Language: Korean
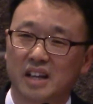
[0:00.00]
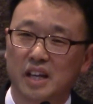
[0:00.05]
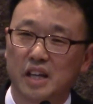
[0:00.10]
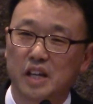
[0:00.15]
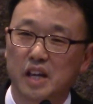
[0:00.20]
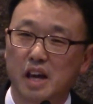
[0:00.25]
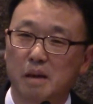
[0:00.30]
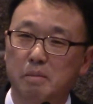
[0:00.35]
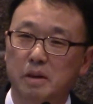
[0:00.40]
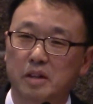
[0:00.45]

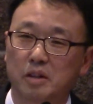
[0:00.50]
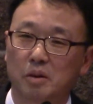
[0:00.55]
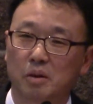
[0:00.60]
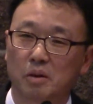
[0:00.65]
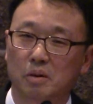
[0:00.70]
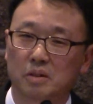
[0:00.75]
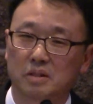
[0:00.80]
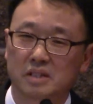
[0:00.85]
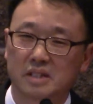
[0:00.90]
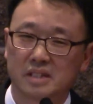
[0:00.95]

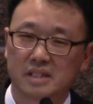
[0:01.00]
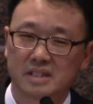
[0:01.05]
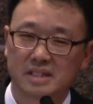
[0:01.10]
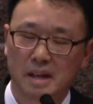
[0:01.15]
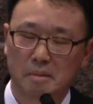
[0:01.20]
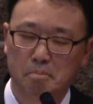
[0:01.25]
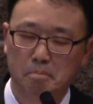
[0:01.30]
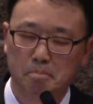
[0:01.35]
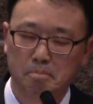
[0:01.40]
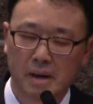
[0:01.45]
예배도
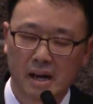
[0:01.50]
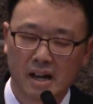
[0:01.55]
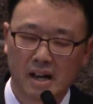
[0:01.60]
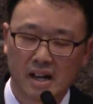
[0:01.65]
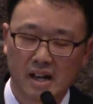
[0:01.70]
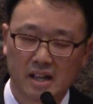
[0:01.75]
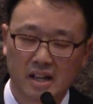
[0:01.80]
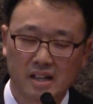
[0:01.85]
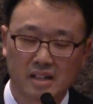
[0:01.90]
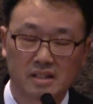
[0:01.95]

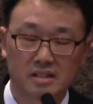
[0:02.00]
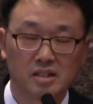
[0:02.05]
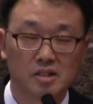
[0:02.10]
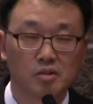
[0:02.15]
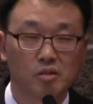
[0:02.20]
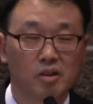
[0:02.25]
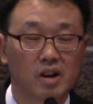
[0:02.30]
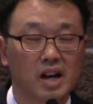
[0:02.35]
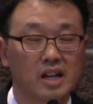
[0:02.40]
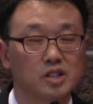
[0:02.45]
쌈박하게
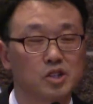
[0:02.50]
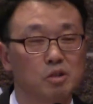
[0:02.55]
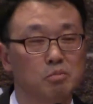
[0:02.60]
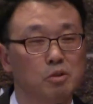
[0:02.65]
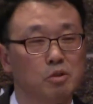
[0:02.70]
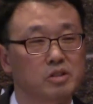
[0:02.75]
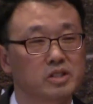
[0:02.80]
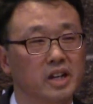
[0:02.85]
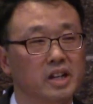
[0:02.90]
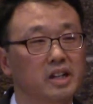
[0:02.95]
드리고 가죠
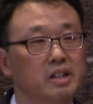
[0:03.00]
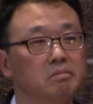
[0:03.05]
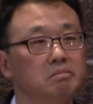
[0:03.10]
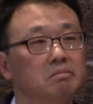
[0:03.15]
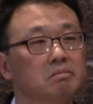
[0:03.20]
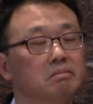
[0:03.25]
목사님